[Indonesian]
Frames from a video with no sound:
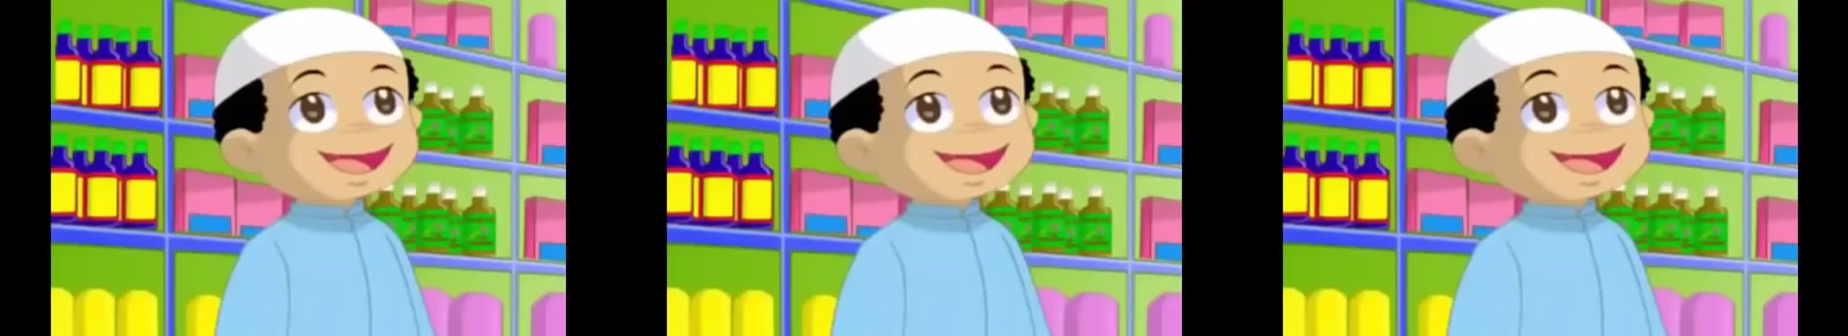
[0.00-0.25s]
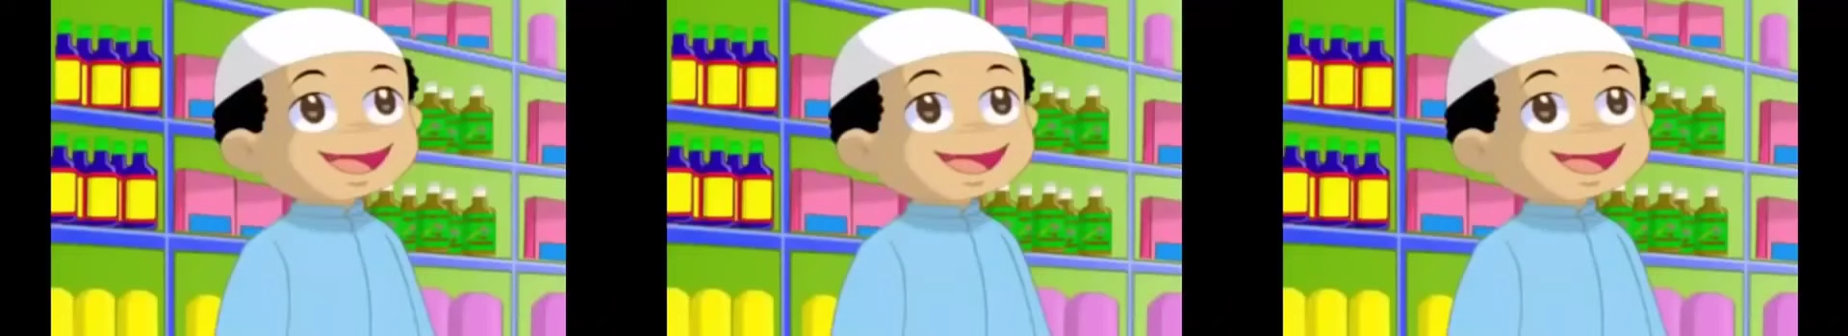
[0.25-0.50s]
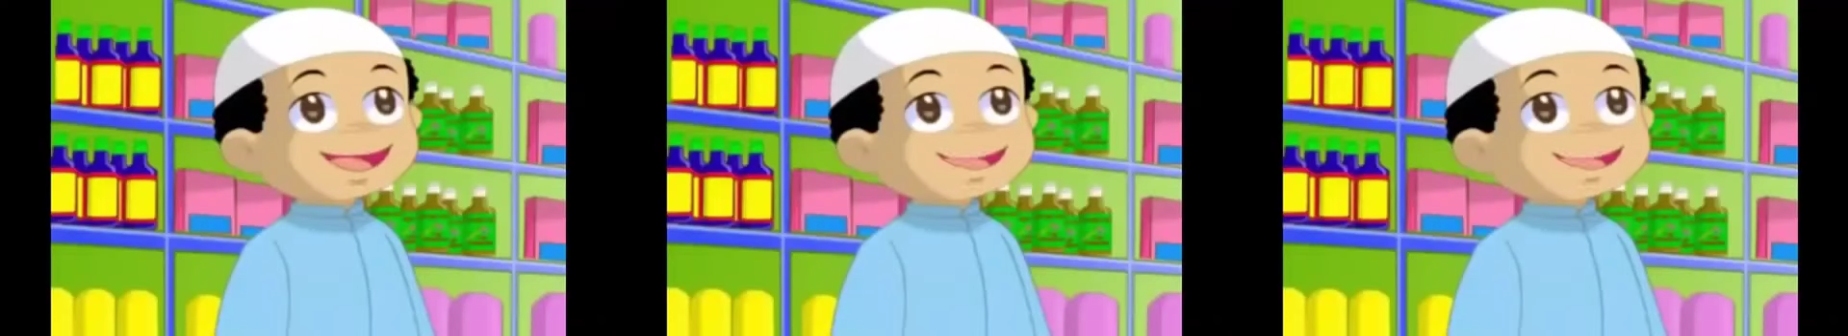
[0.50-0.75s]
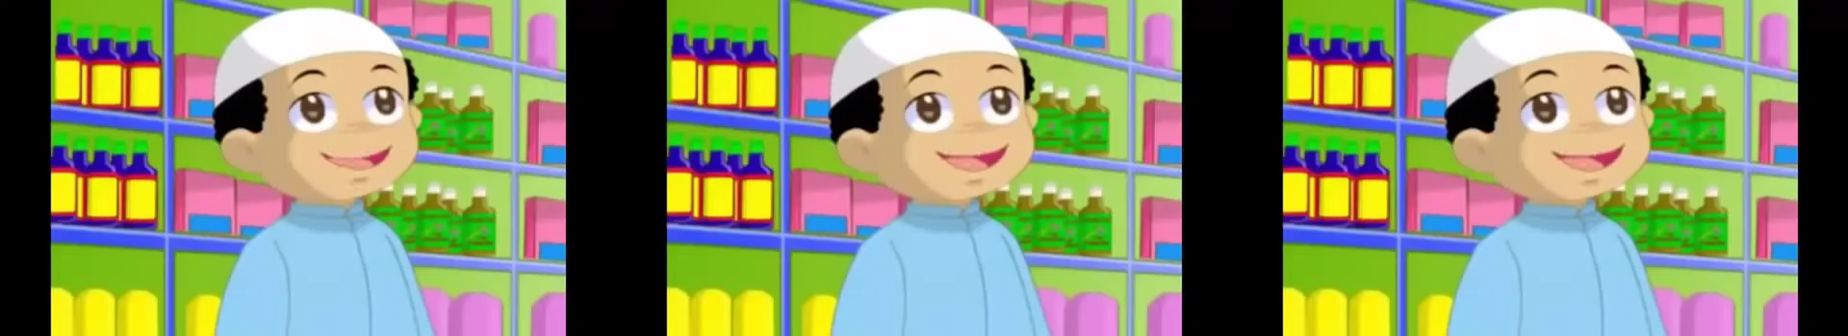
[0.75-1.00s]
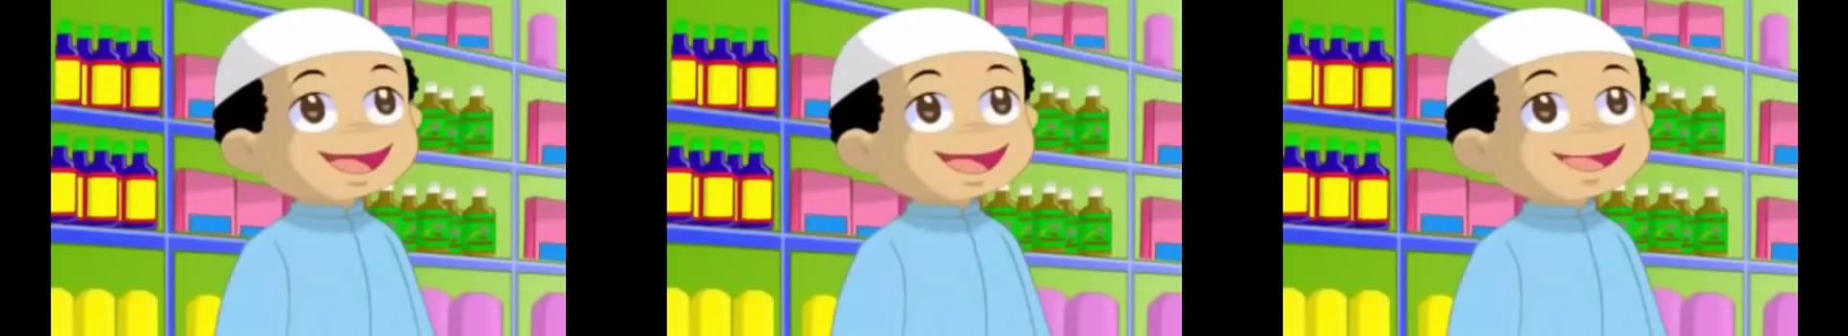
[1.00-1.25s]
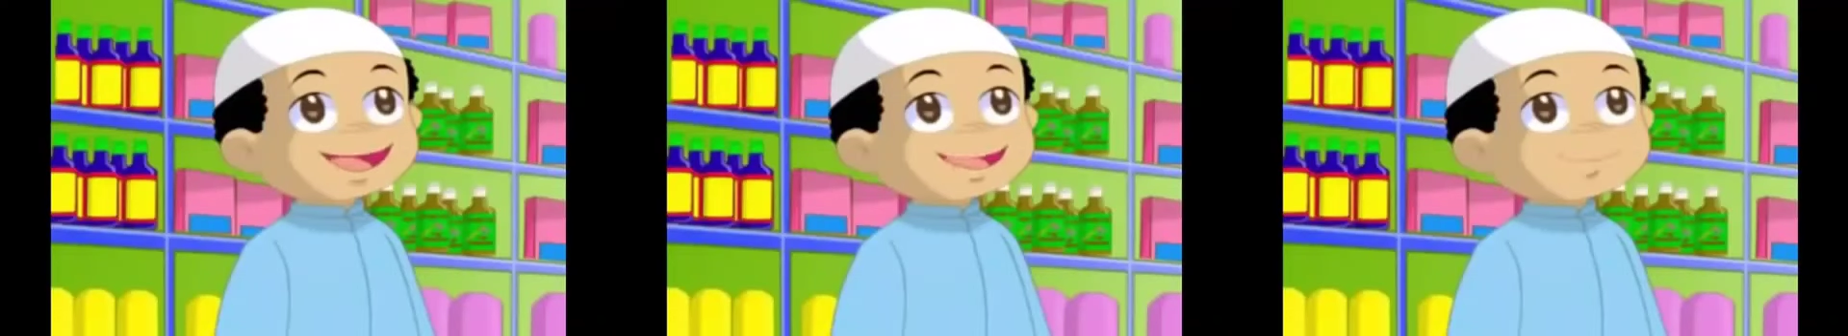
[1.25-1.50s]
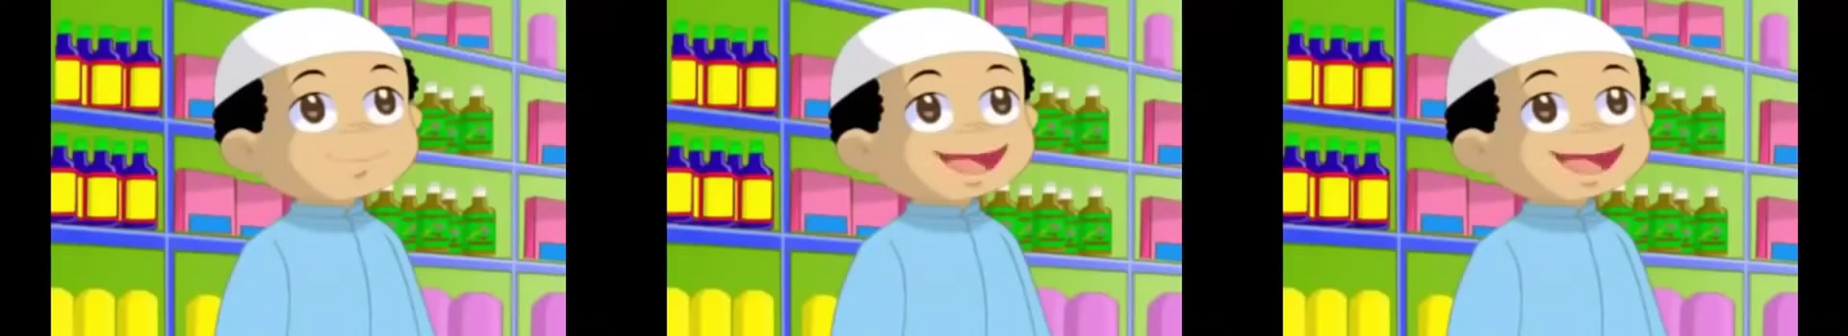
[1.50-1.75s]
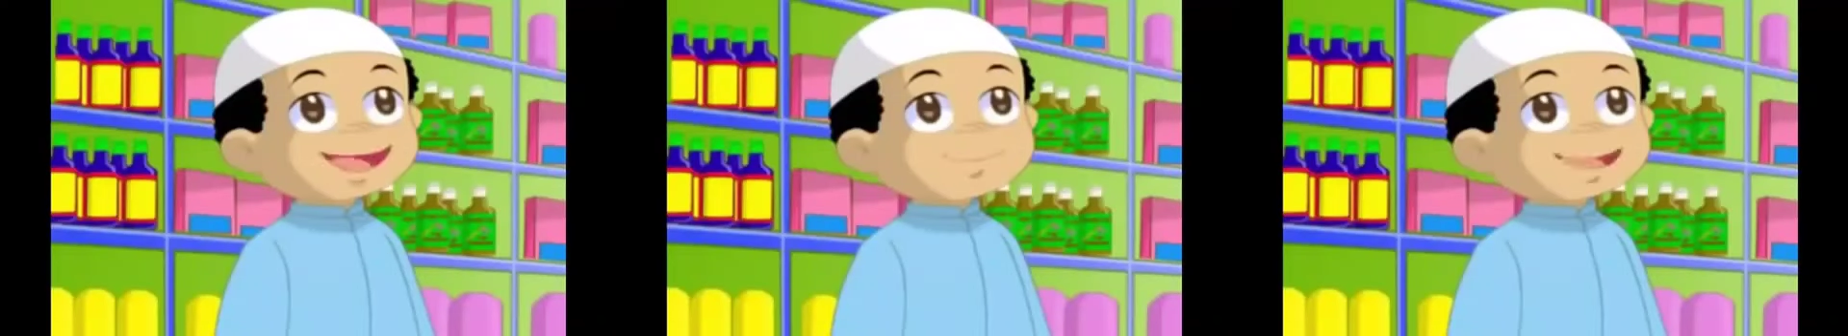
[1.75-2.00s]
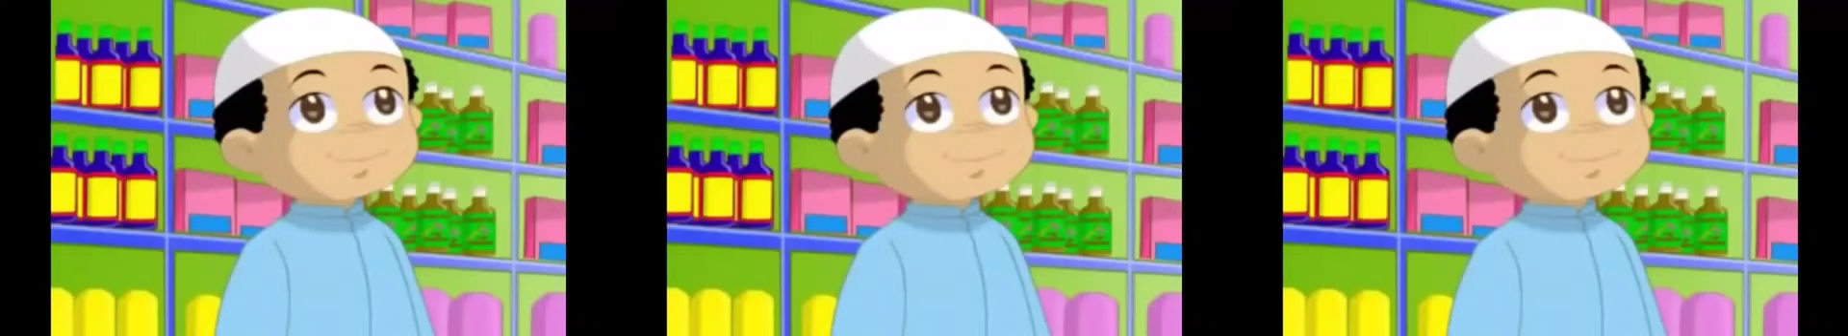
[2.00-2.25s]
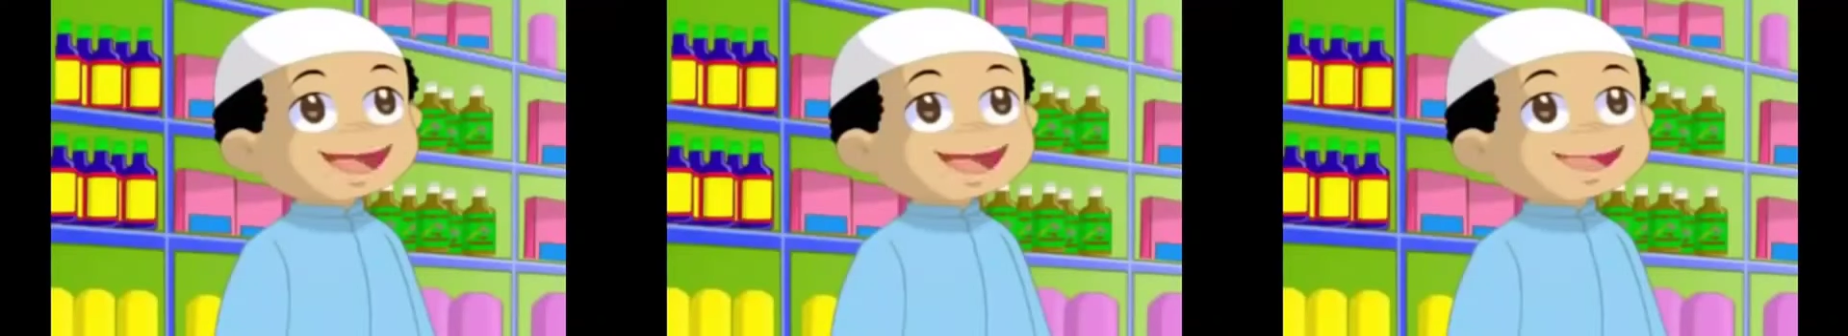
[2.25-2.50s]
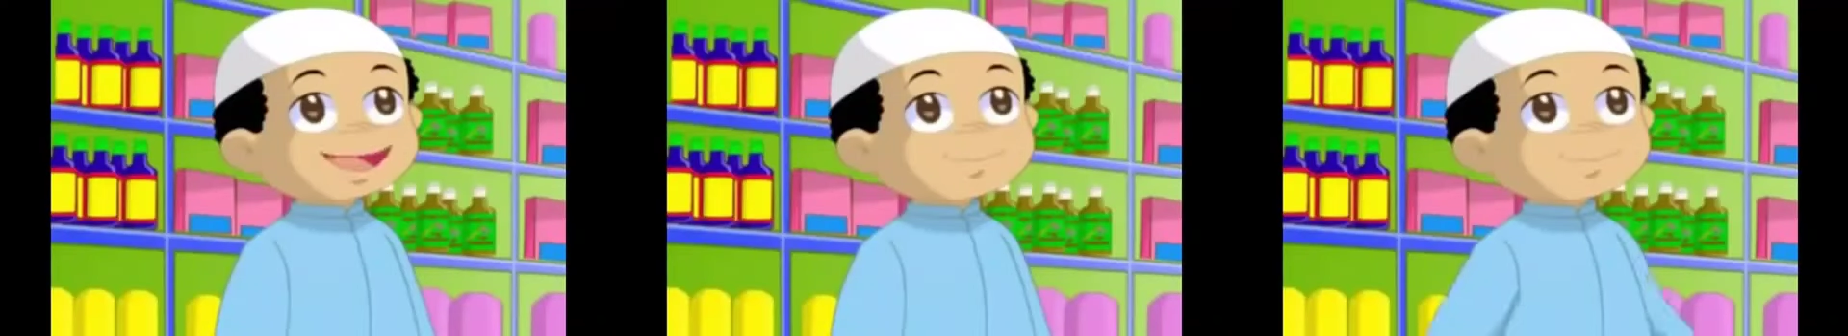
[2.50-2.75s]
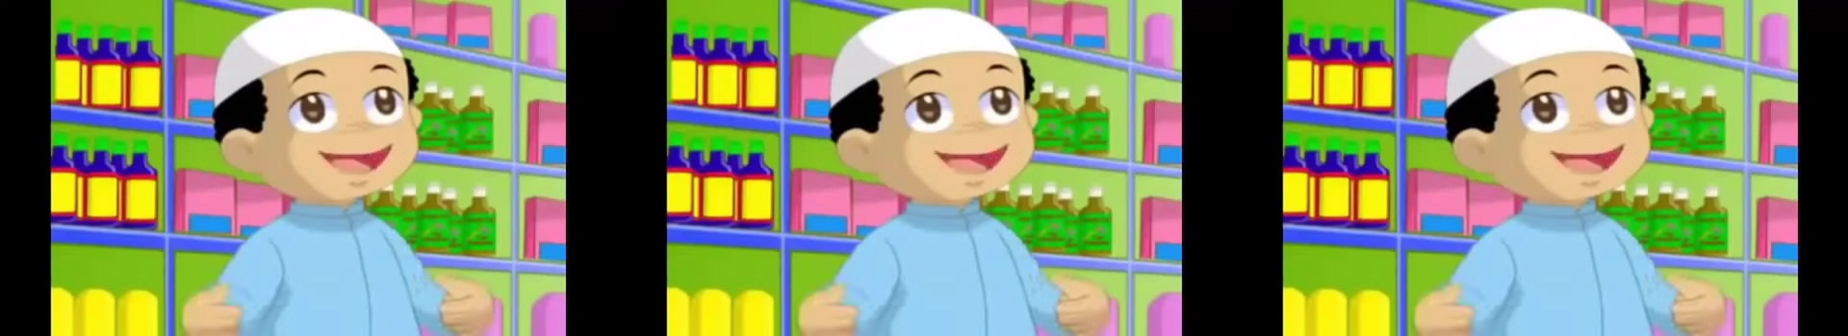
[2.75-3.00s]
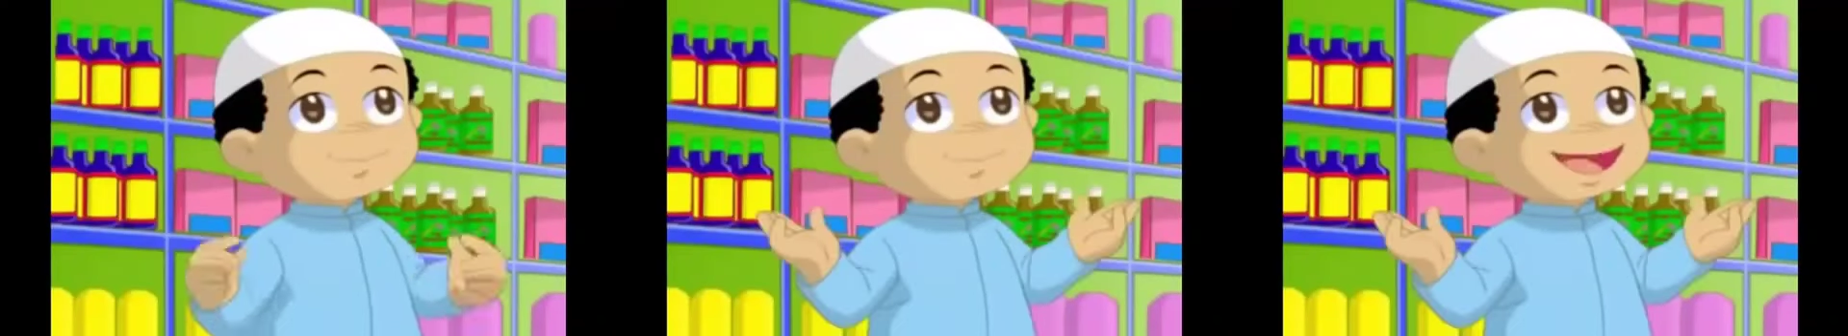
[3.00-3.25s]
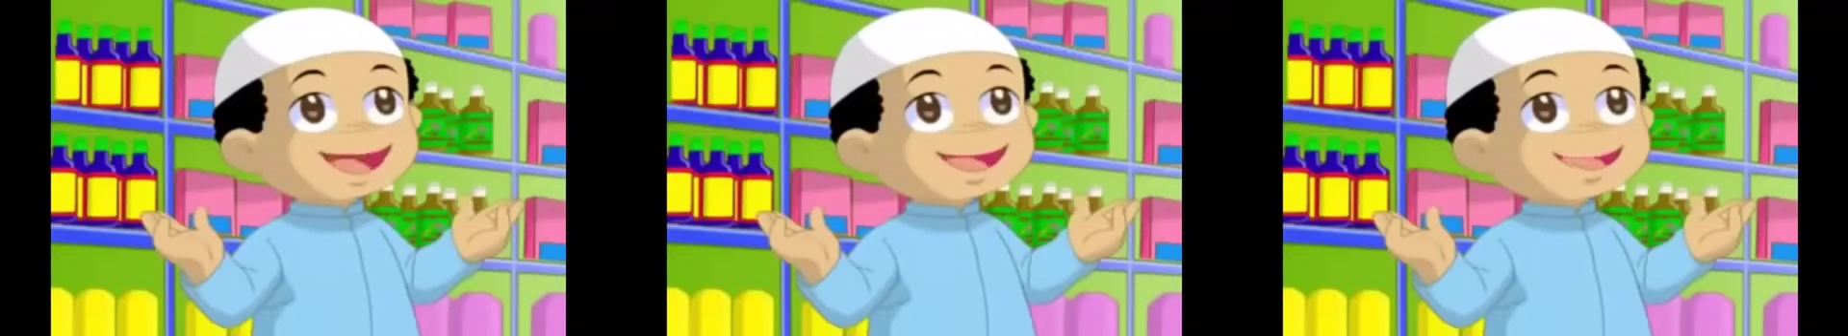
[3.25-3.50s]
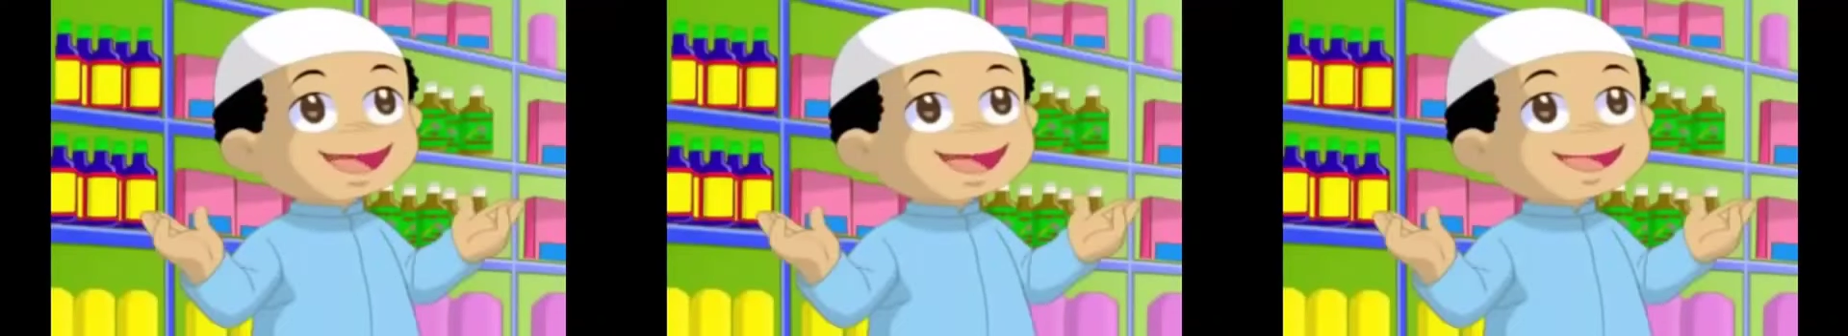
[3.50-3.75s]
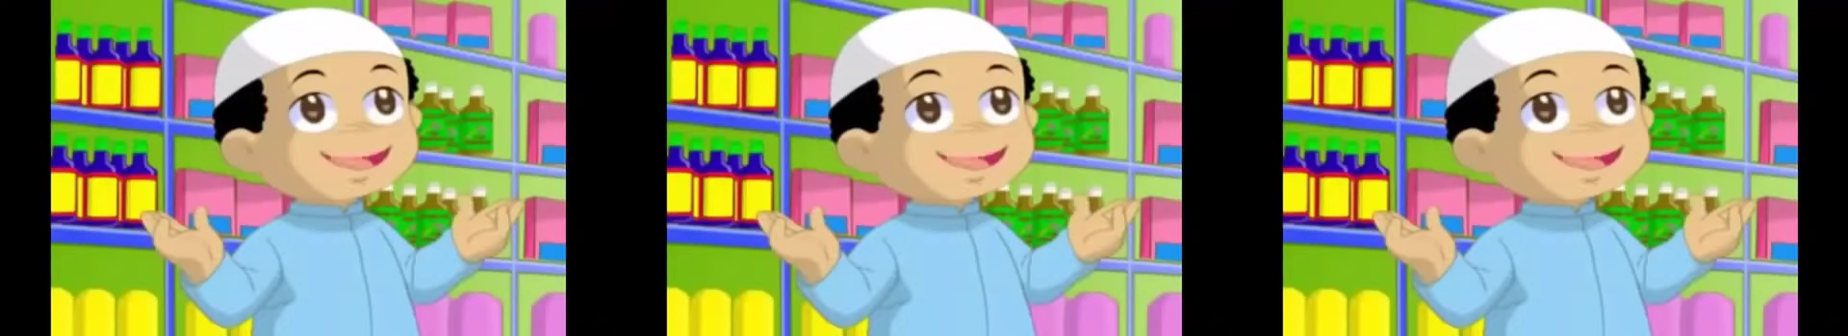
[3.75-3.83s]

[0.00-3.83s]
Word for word: Oh, begitu ya, Bu. Tapi, Bu, di